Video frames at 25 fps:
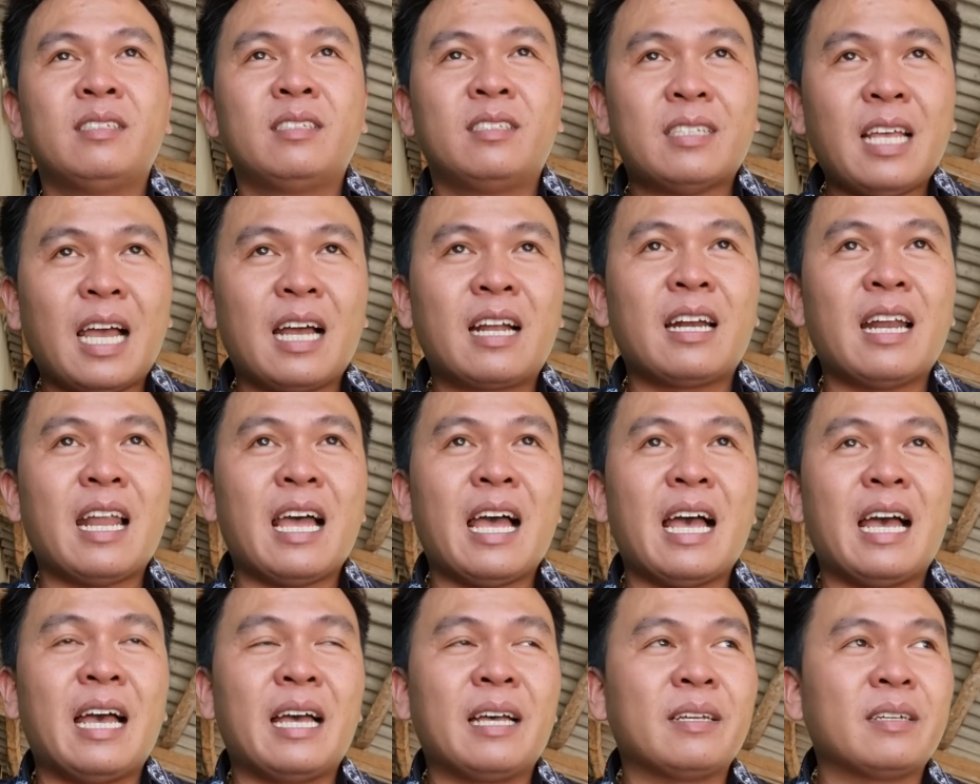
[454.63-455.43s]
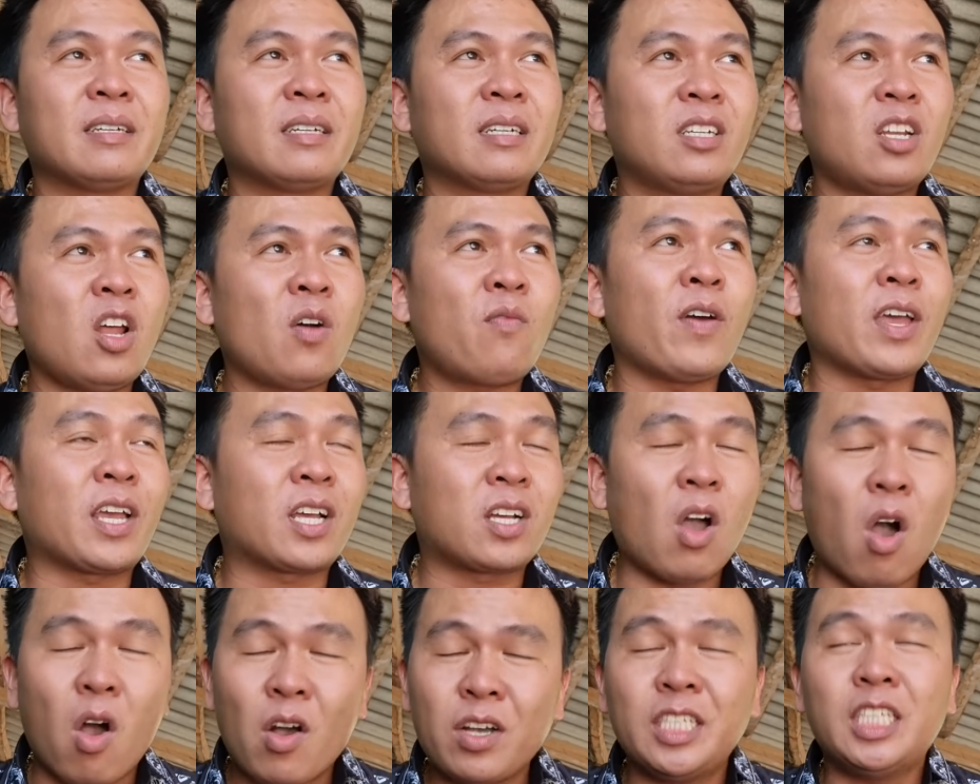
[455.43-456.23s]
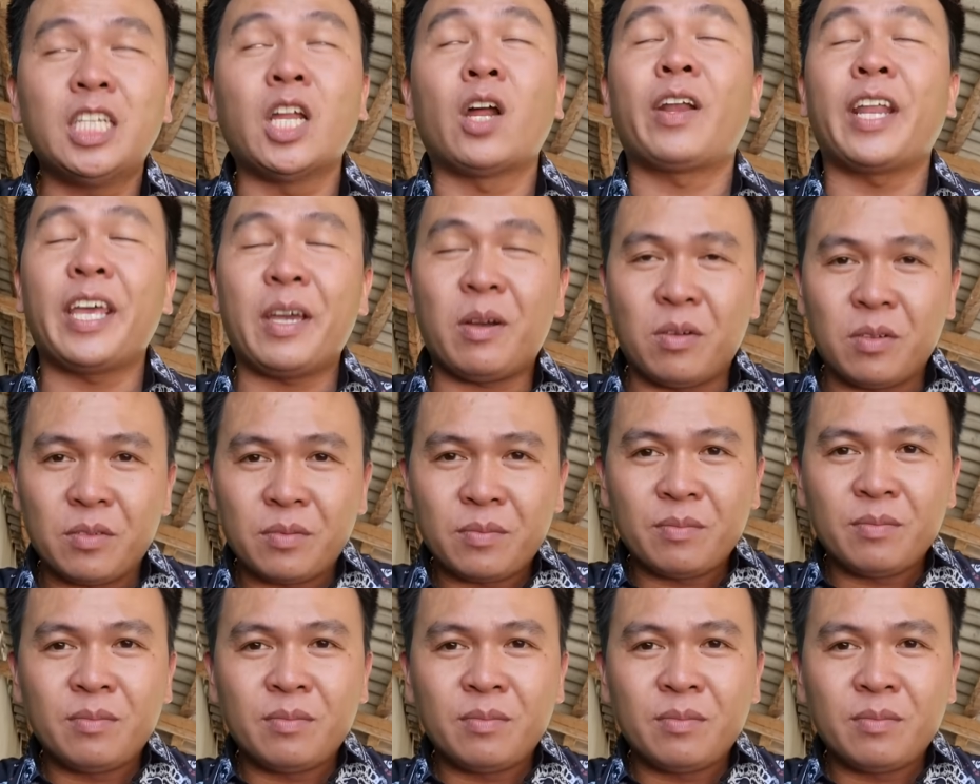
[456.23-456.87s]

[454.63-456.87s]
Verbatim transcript: rằng là nó phải có cái gì đó neo